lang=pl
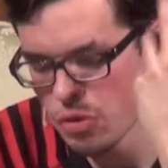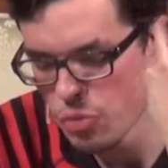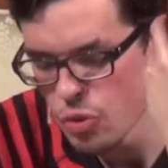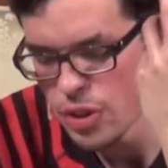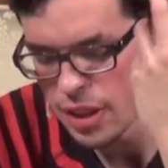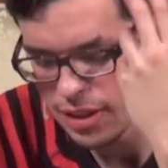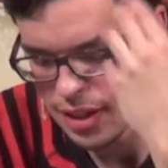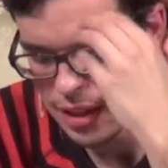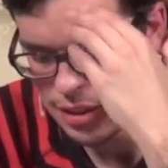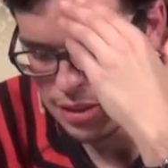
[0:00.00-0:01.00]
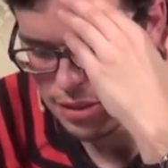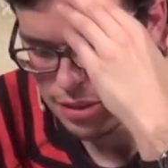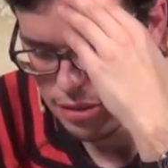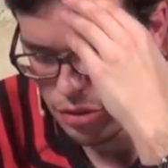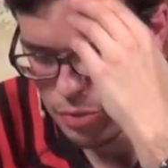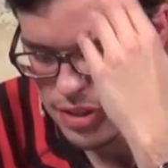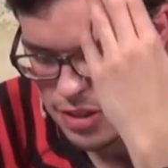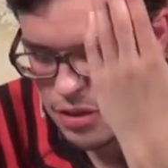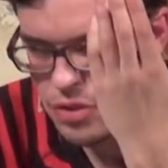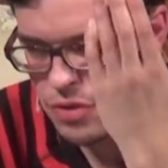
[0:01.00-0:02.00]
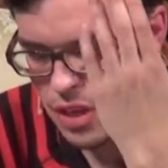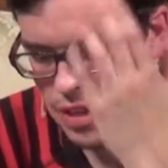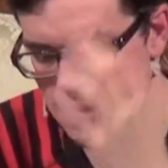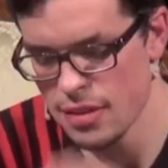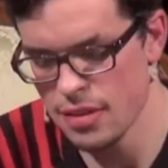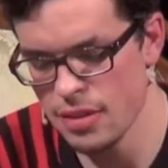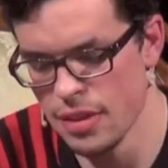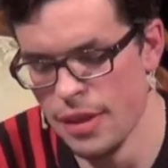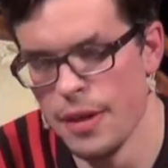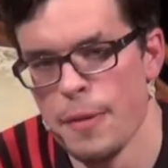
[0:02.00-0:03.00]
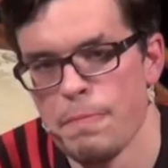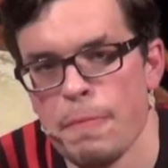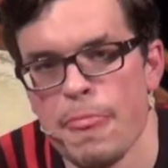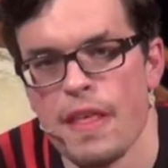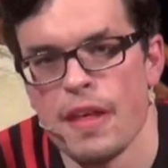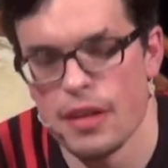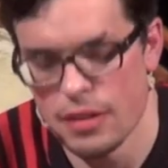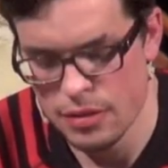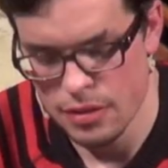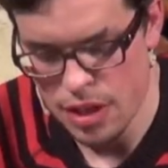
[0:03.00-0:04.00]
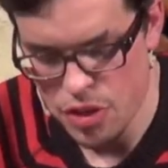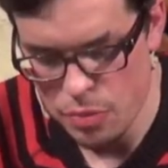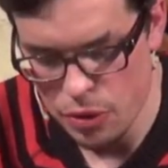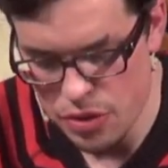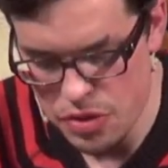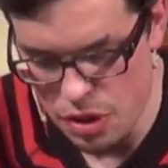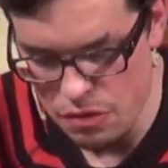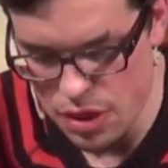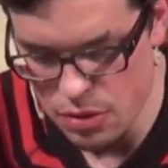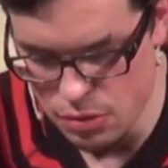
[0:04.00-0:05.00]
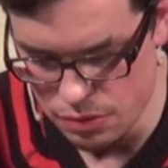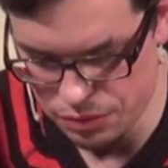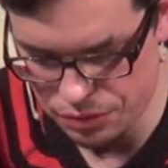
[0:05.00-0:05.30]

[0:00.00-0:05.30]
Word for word: formuły na teatr i wobec tego Swinarski y, raczej protestował.